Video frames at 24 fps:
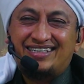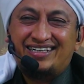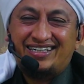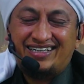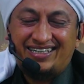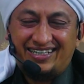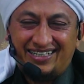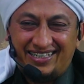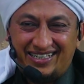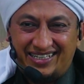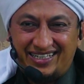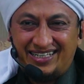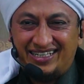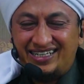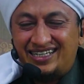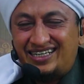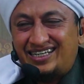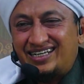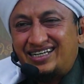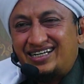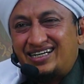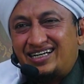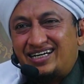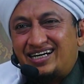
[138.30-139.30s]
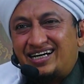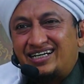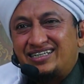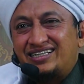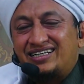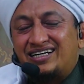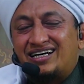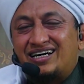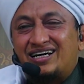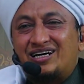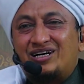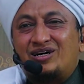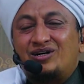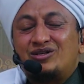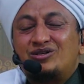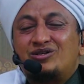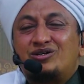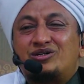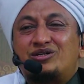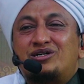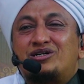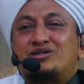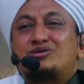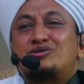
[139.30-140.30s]
Ini ajaran
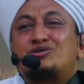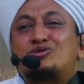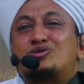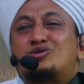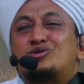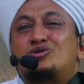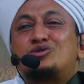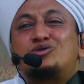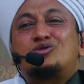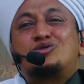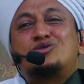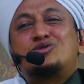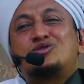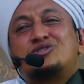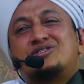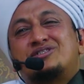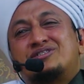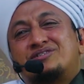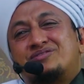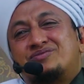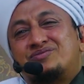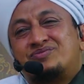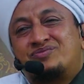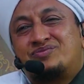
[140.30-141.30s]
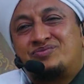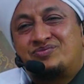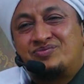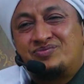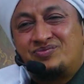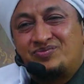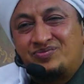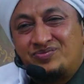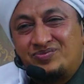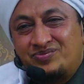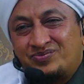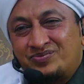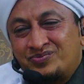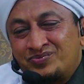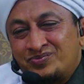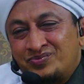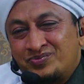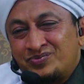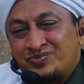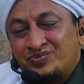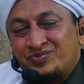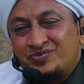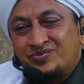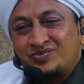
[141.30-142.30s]
Allah dan Rasul. Hmm?
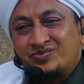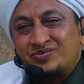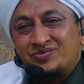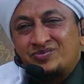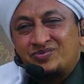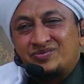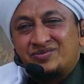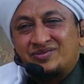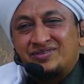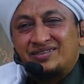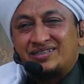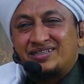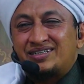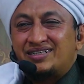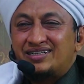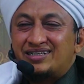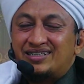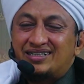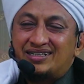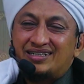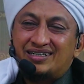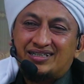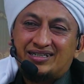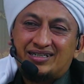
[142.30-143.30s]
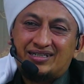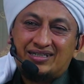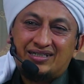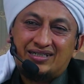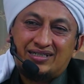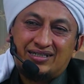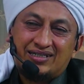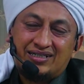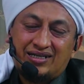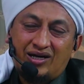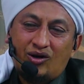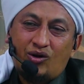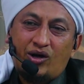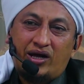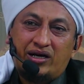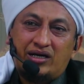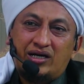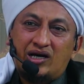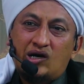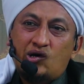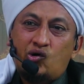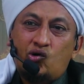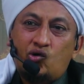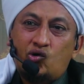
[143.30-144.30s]
Iya. Kalau
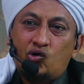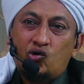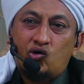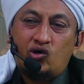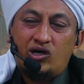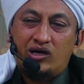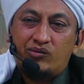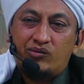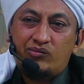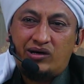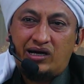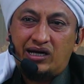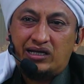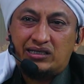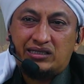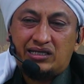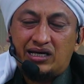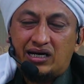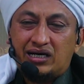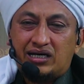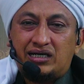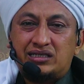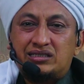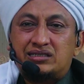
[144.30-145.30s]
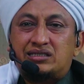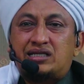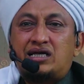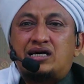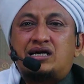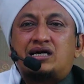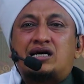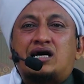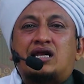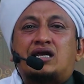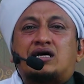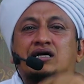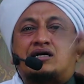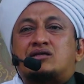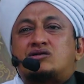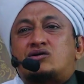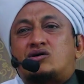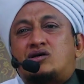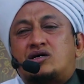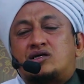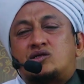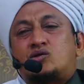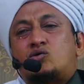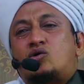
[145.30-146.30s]
ada guru yang mengatakan tinggalkan
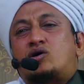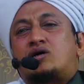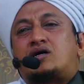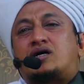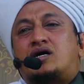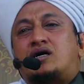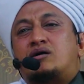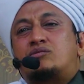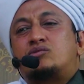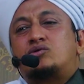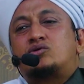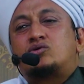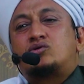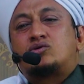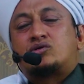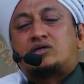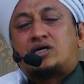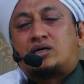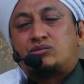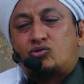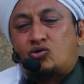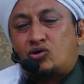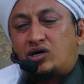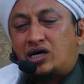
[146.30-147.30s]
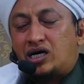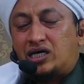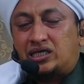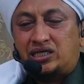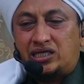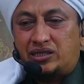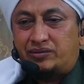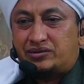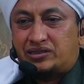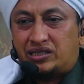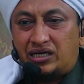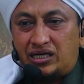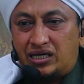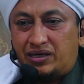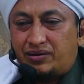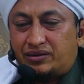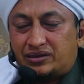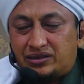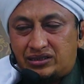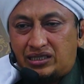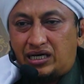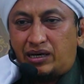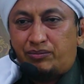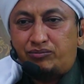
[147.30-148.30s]
orang tua kamu, kamu ngadib
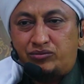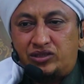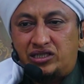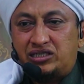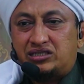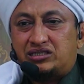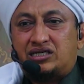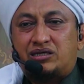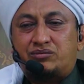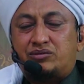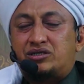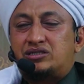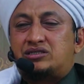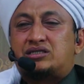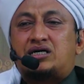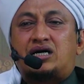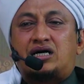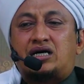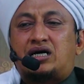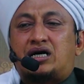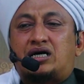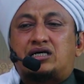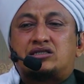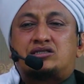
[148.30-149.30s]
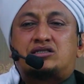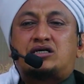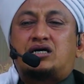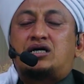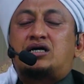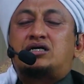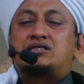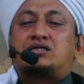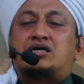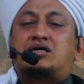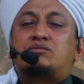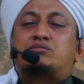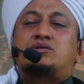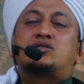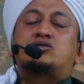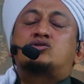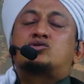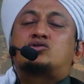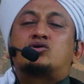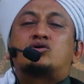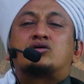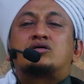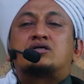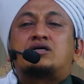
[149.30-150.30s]
saya, ngabdi sama saya, saya jamin
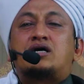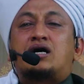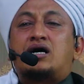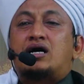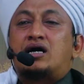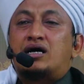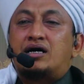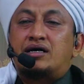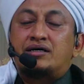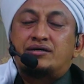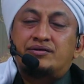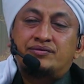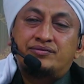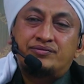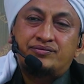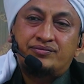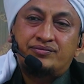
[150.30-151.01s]
surga.